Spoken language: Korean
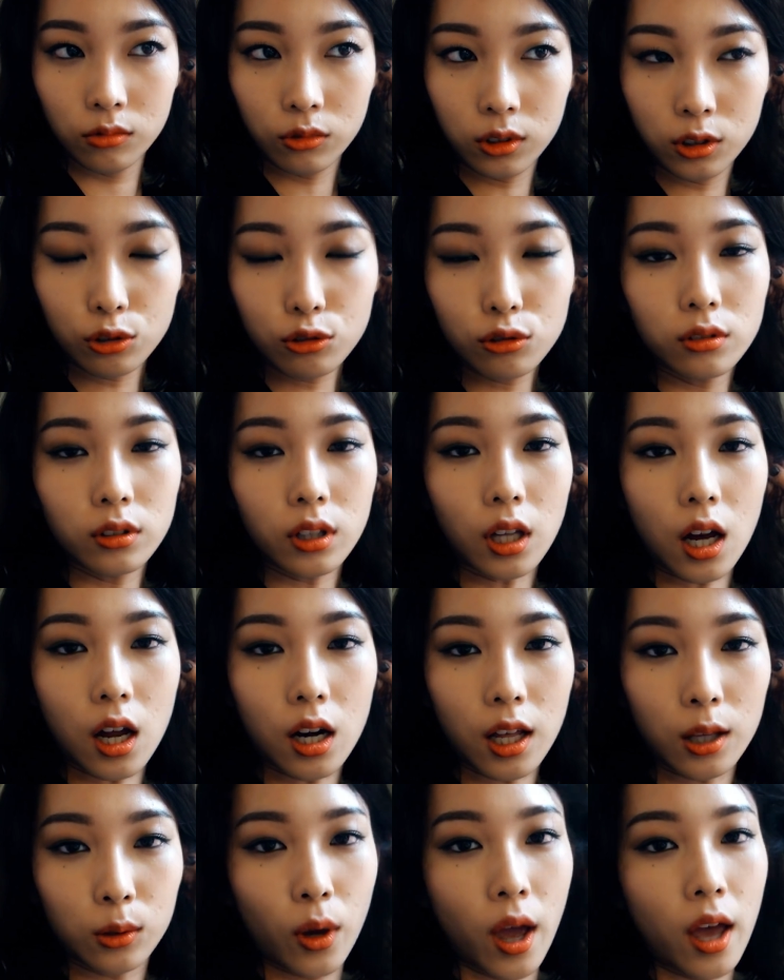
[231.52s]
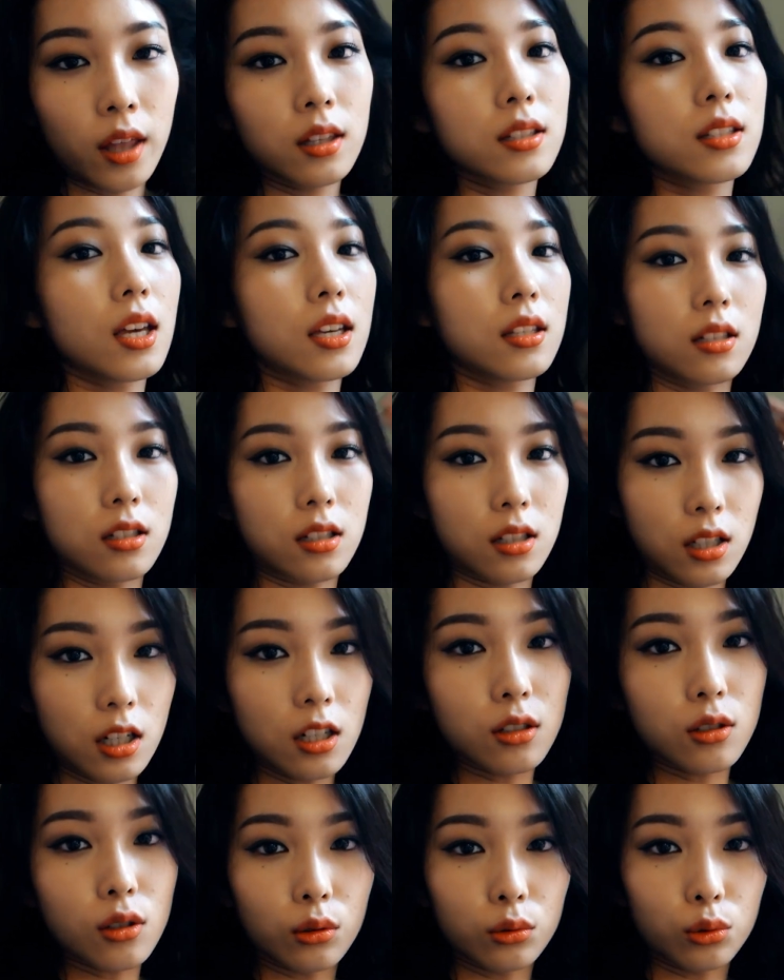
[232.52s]
뚫은 날에도 헤드셋을
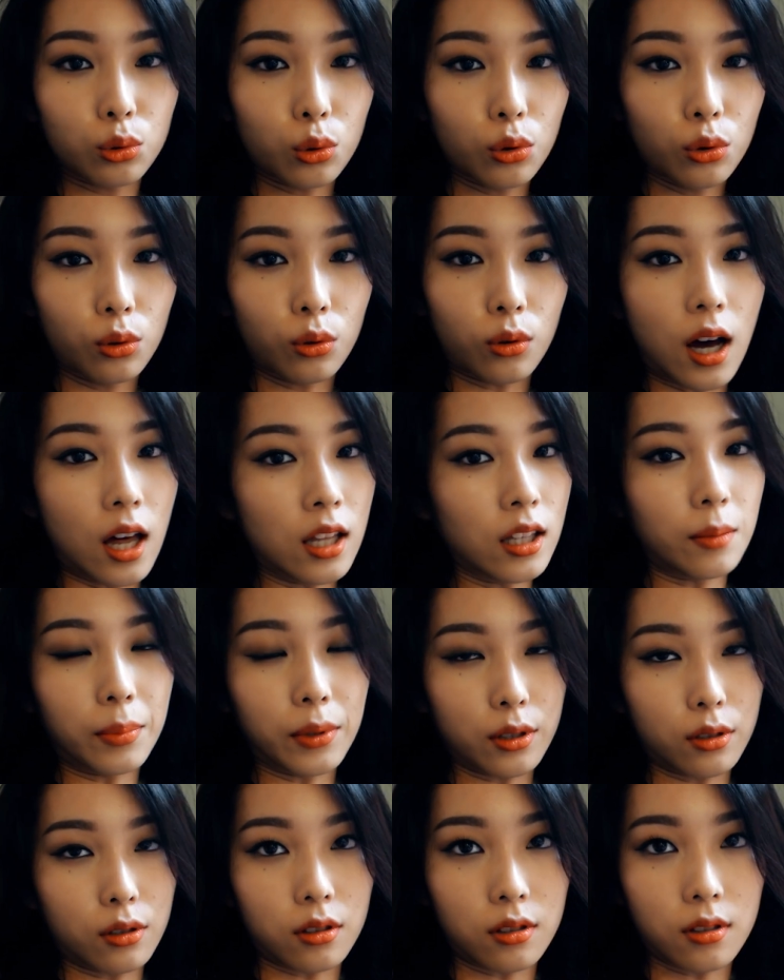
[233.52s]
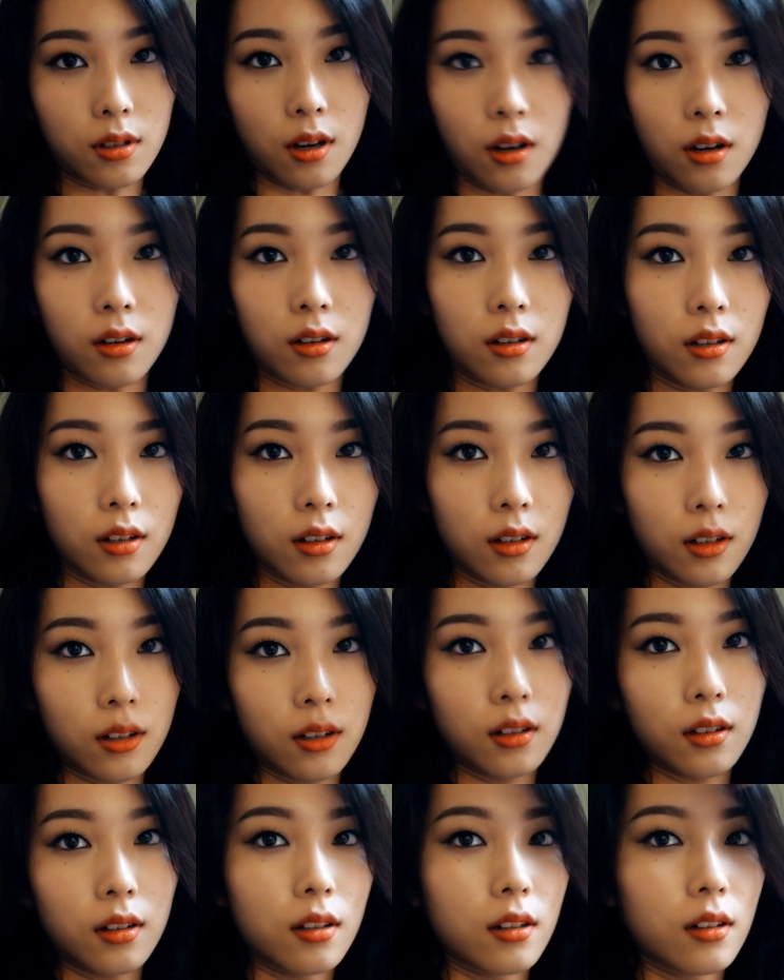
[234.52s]
낄 정도로 안 아팠었어요.
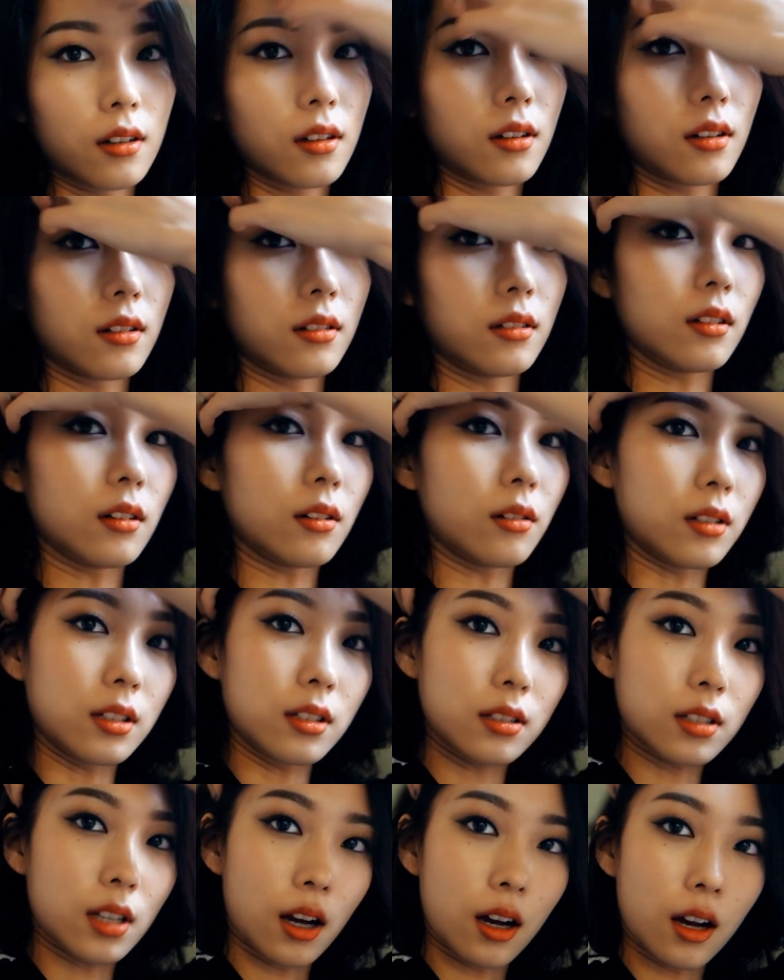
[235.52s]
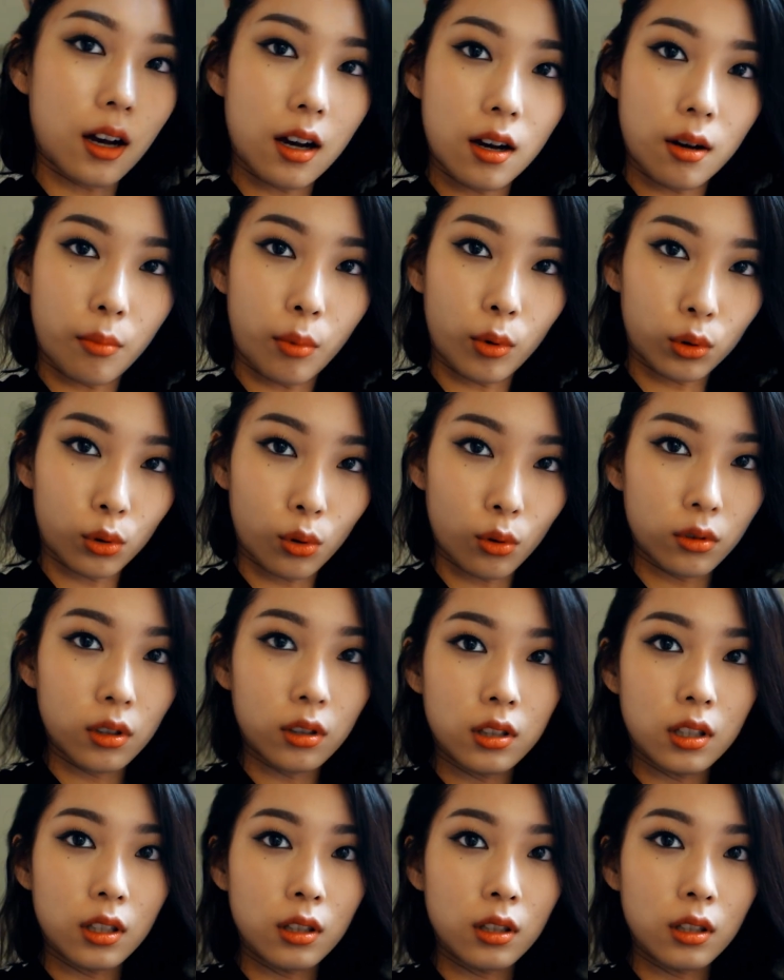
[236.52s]
근데 제가 보통은